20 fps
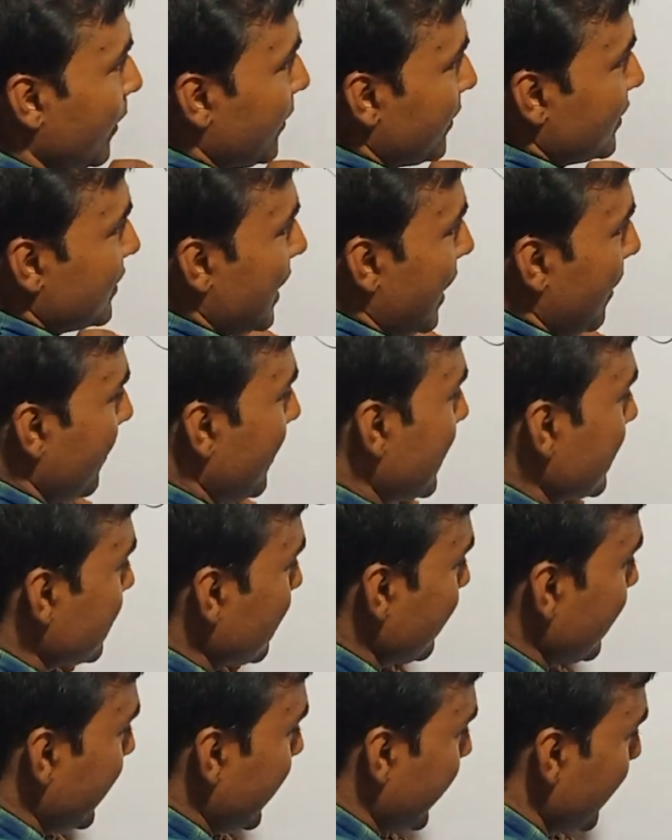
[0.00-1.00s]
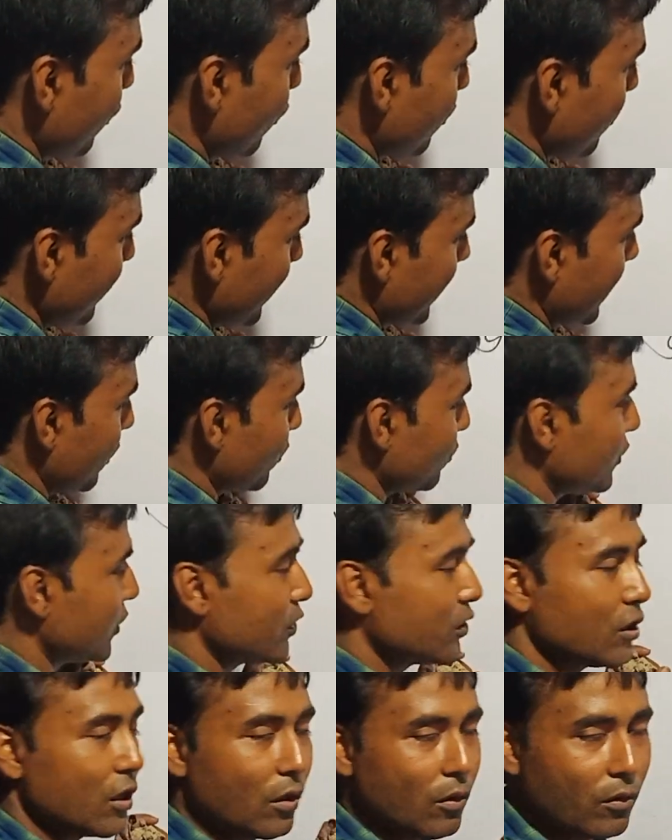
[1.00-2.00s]
এবার যাবার আছে মানে এরকম লেখা
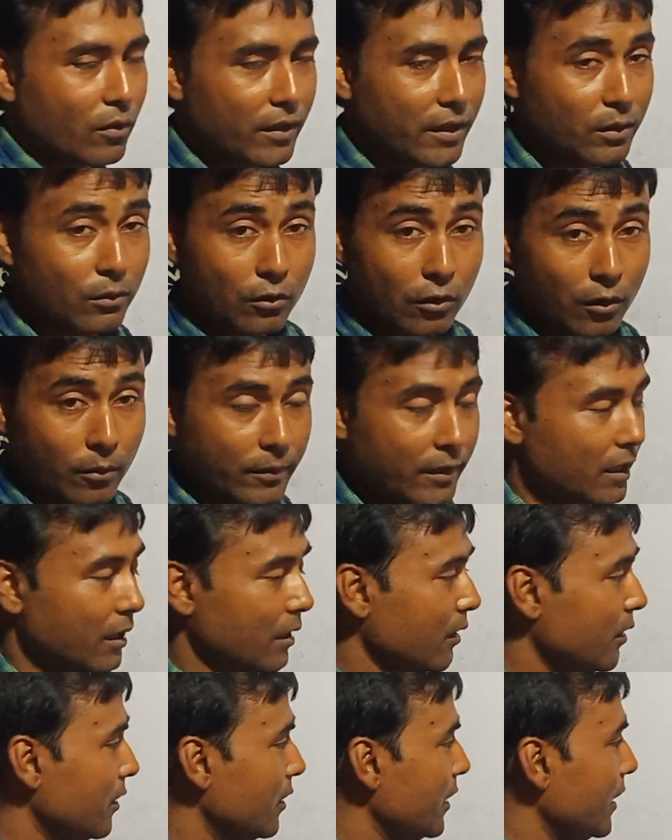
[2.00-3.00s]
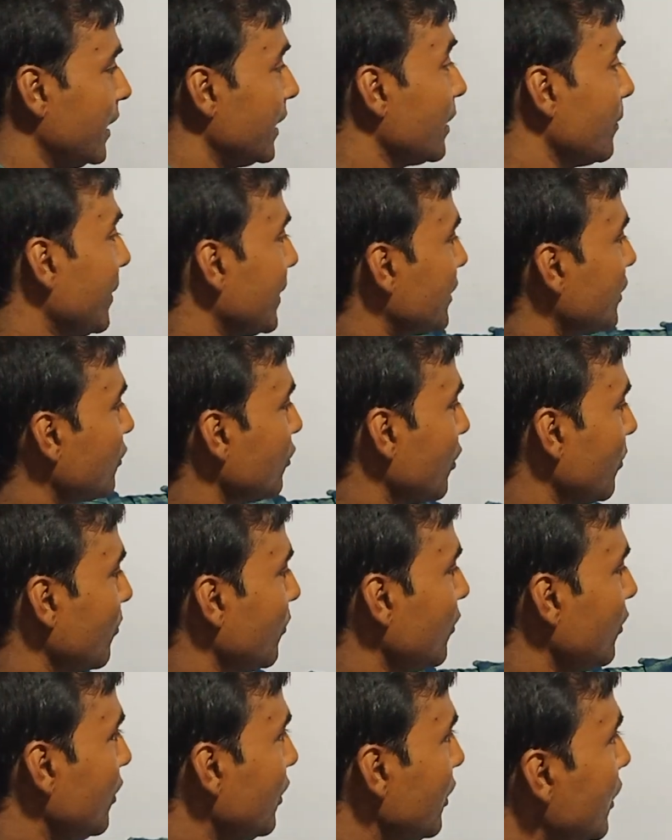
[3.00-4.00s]
উচিত ছিল কিন্তু হবে না এটা ব্যতিক্রম
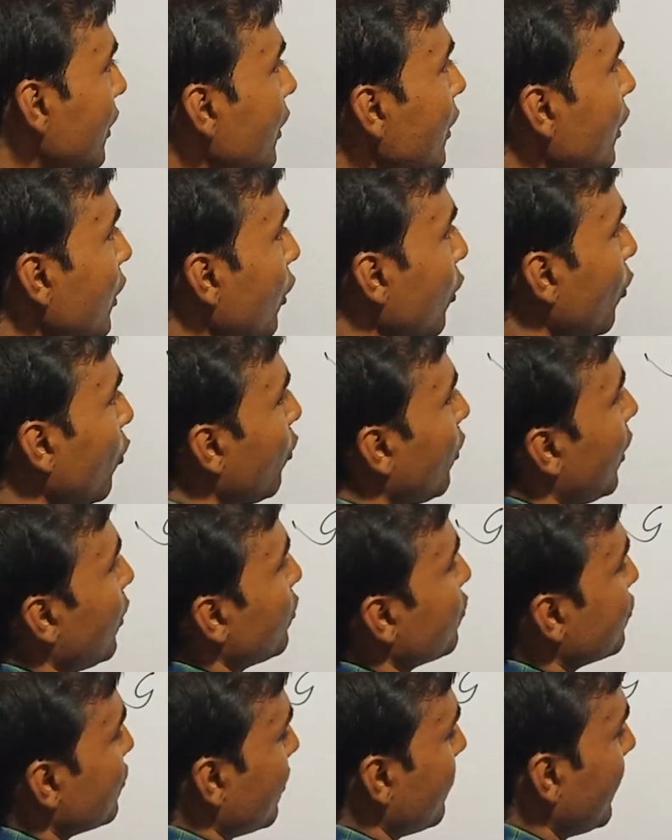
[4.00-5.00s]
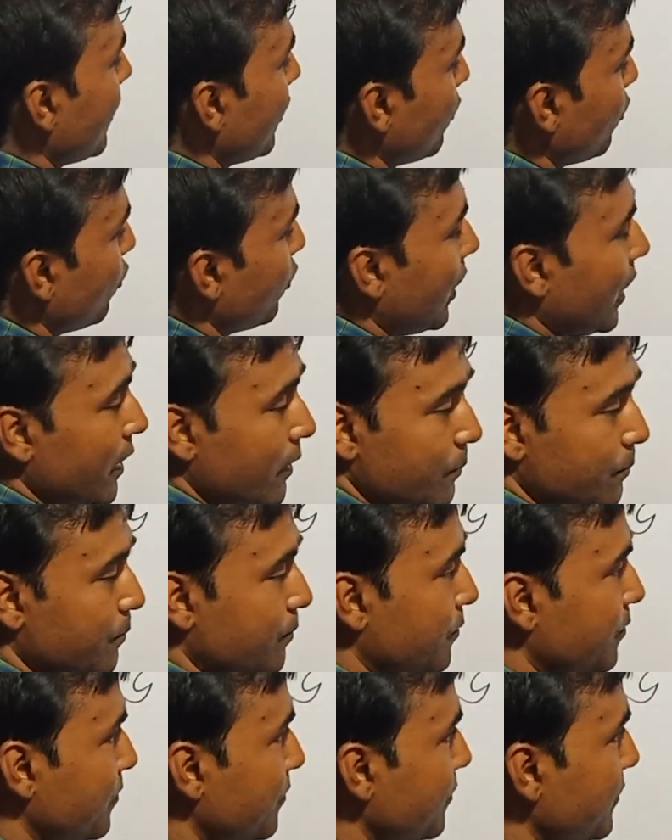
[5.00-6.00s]
ওয়াও জবর ওয়া
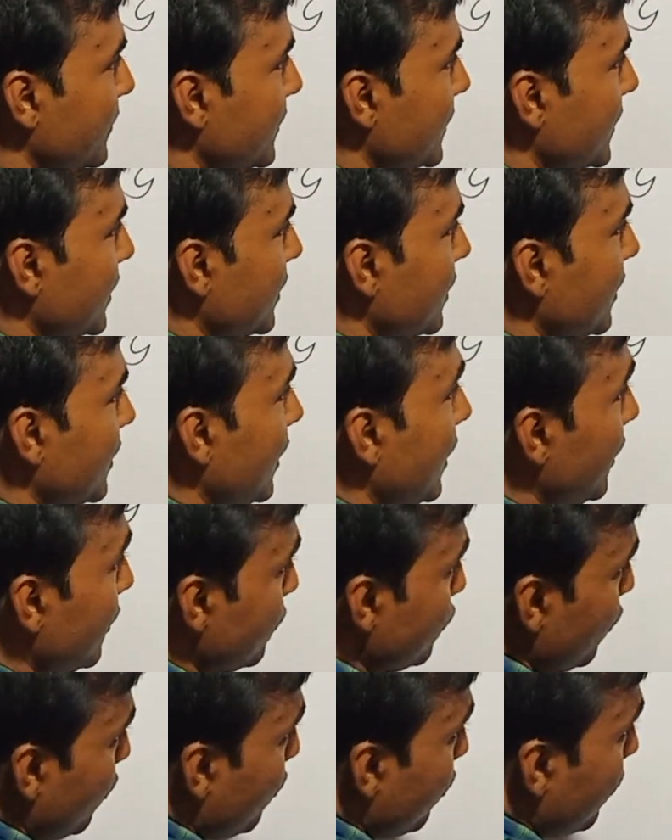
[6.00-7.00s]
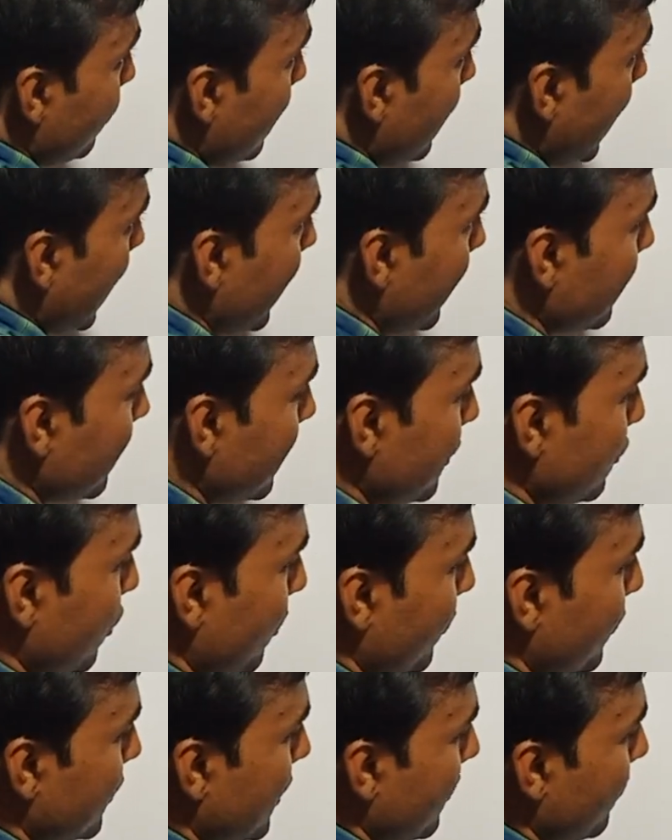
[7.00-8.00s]
যখন আর একটা
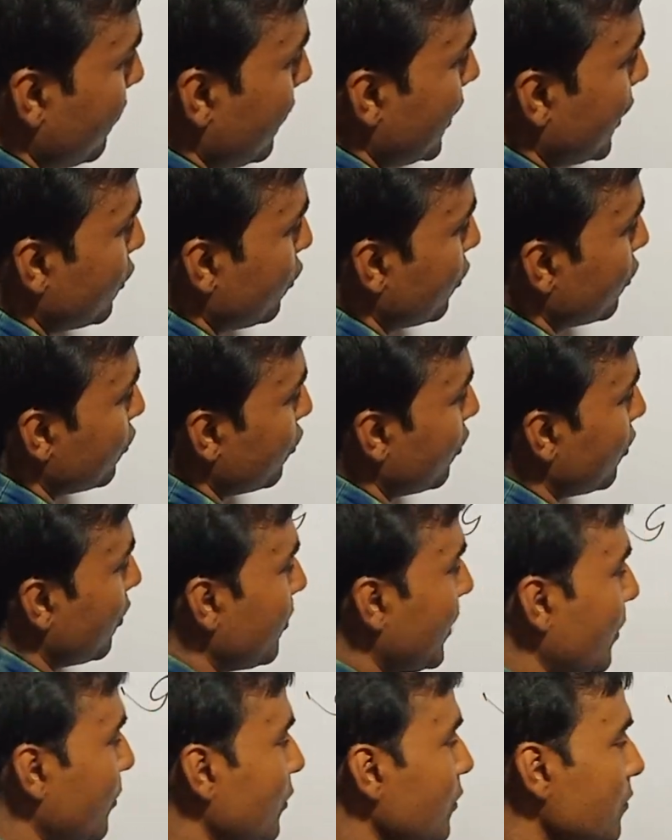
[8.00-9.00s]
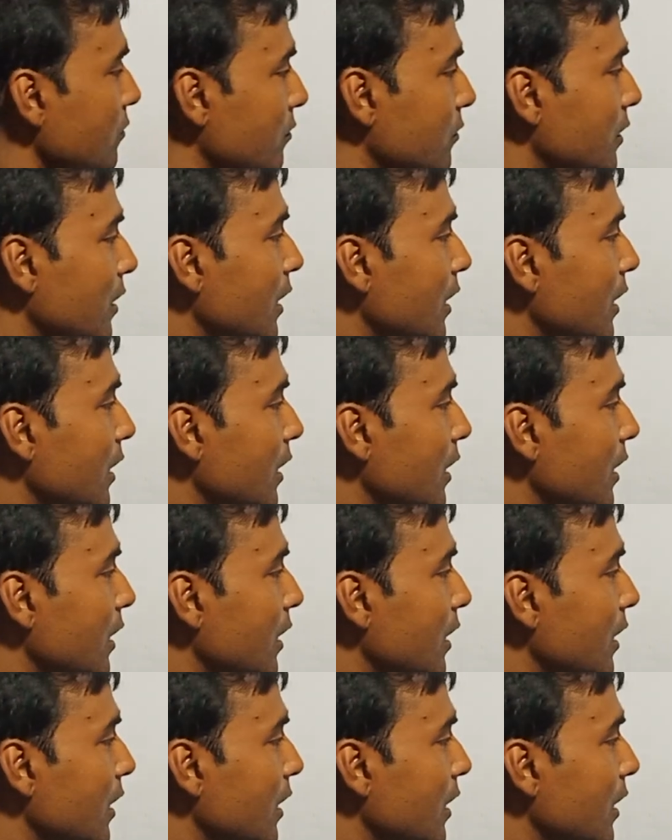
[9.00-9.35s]
জবর দিলাম মানে দন্তন্য পাবো